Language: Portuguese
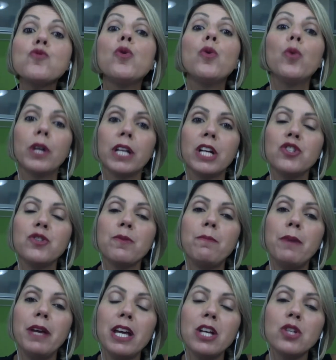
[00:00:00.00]
Um grande
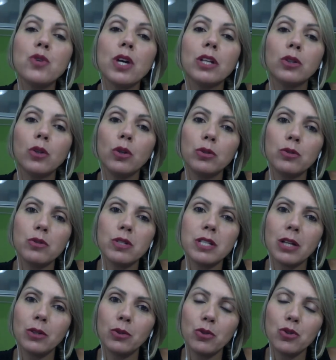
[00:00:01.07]
beijo a todos os
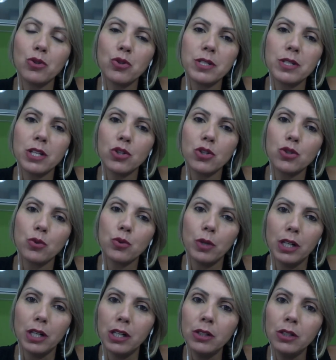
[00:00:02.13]
alunos do sexto
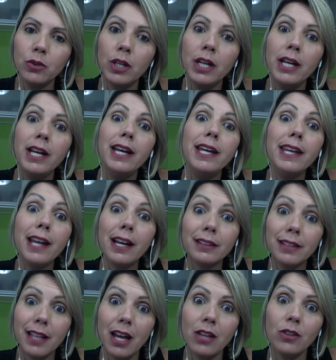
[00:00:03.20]
ano e
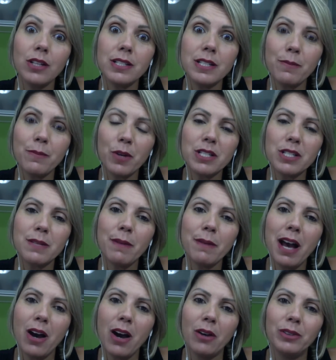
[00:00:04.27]
até a nossa
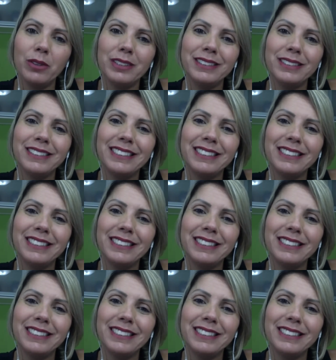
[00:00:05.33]
próxima aula.